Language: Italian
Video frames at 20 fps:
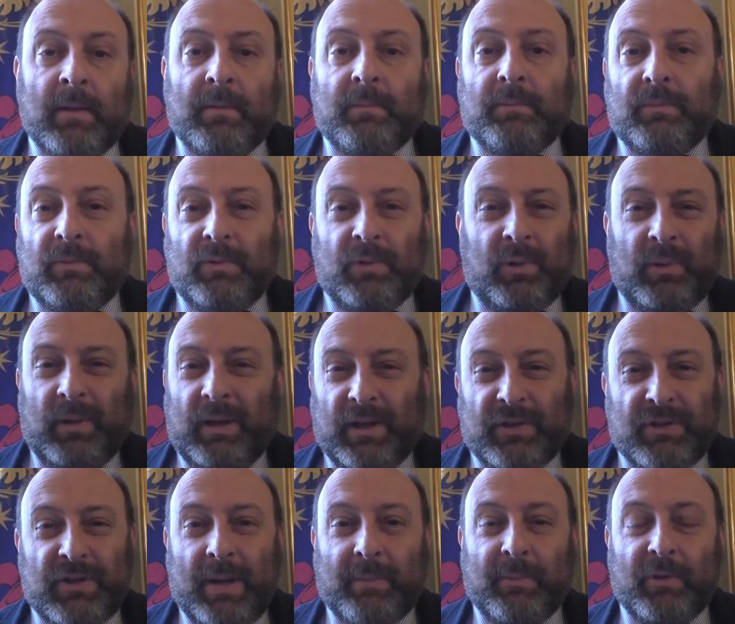Non
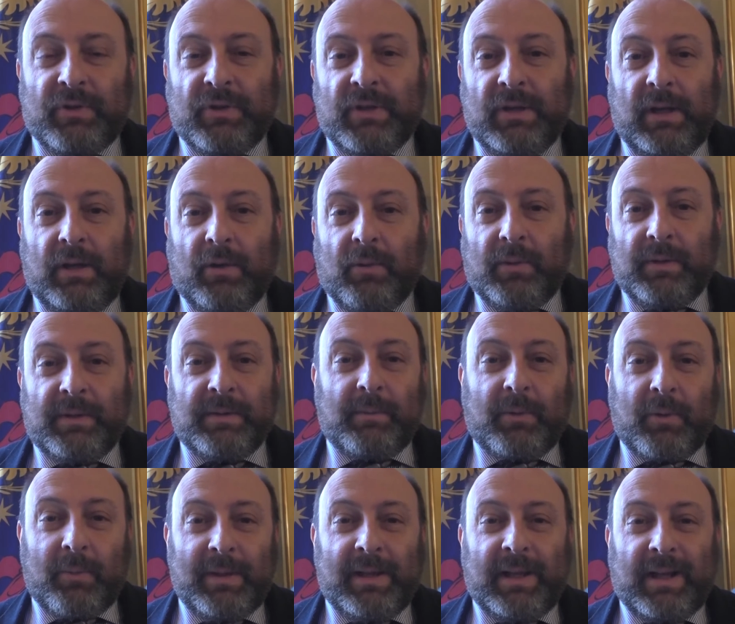lasciamoci,
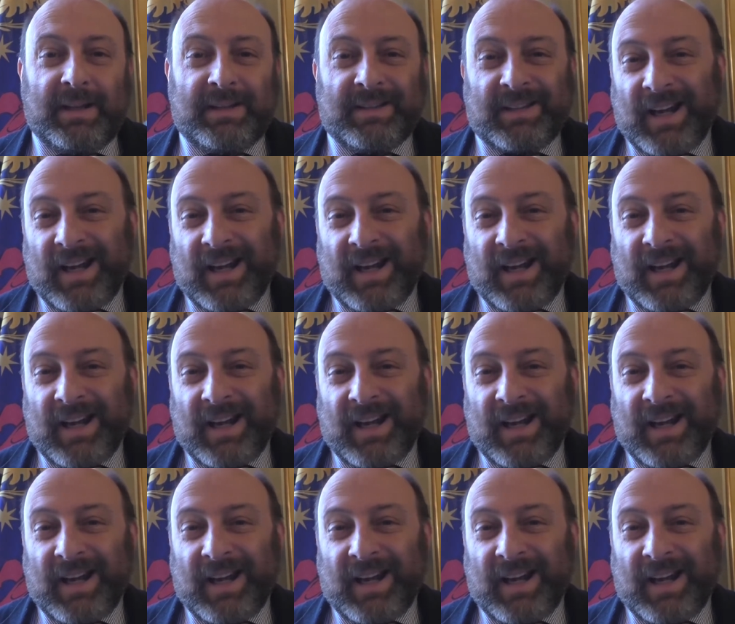come dire,